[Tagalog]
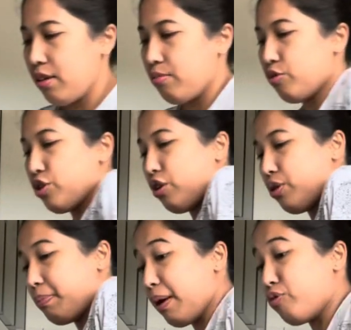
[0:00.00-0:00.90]
Ngayon ako
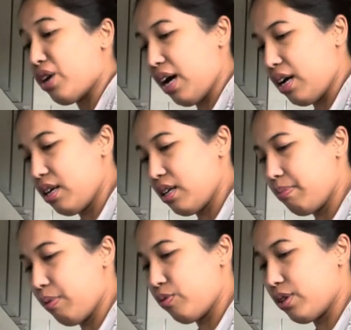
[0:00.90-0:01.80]
ipauna
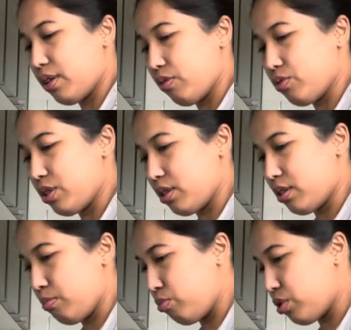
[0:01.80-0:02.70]
na ako siya
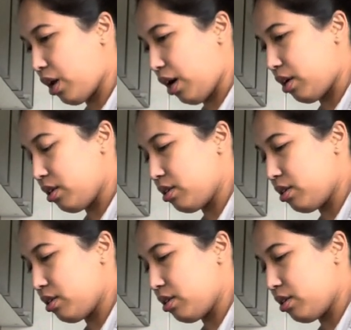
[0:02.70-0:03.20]
butang